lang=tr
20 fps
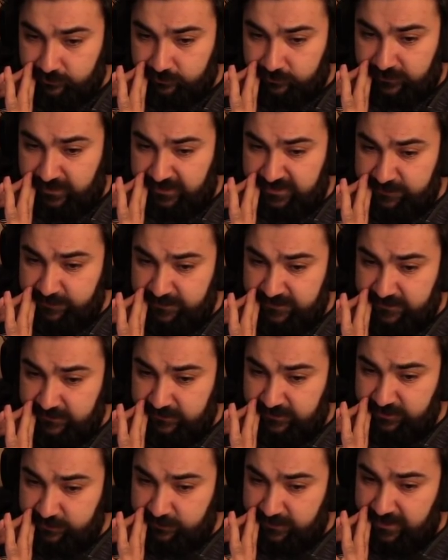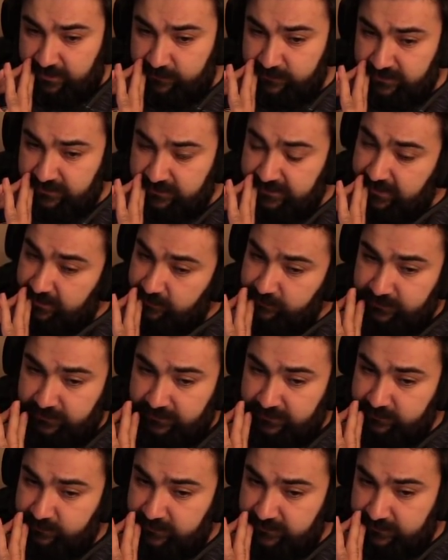XP Seal hiç mi gelmeyecek? Gelmeyecek
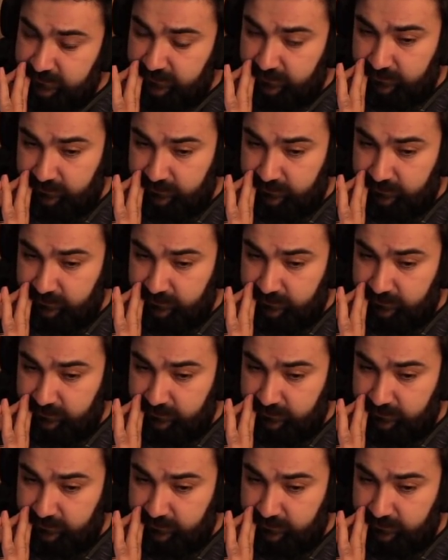XP Seal.